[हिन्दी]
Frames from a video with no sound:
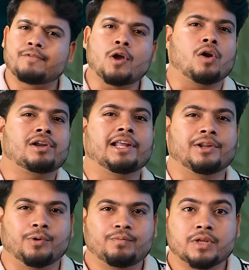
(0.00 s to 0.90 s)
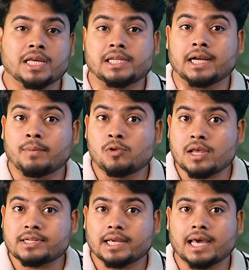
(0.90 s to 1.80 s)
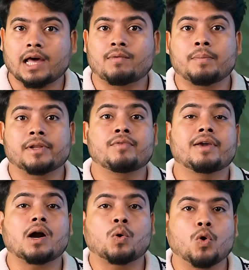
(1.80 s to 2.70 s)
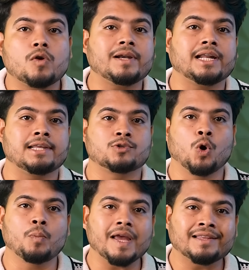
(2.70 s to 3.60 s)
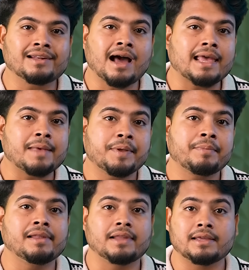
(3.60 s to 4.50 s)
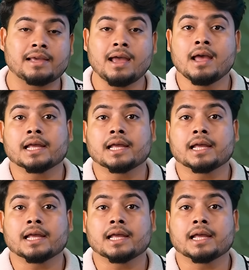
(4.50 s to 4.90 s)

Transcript: एंड वी ऑलरेडी नो कि जेडब्ल्यू के अलावा पृथ्वी का कोई भी टेलीस्कोप इतना केपेबल नहीं है